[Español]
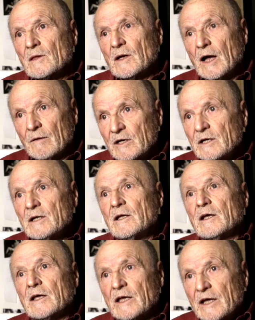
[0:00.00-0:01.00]
A ver,
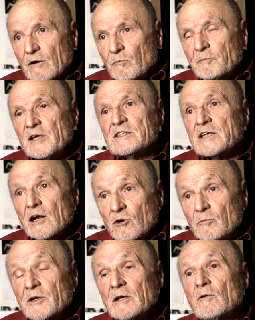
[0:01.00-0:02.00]
piensa
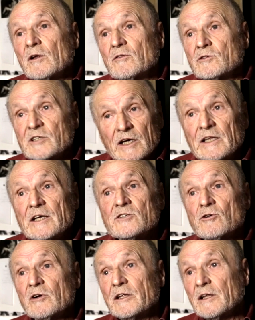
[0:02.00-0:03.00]
el hombre cuando se queda en
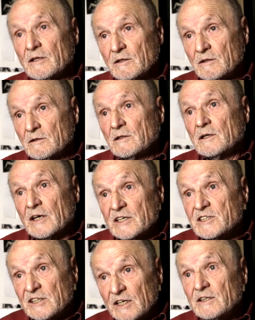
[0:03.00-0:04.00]
soledad?
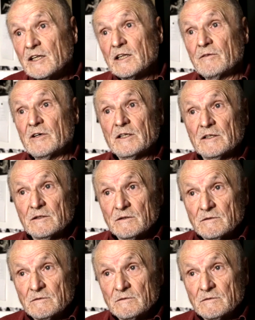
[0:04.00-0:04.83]
¿Qué siente de verdad?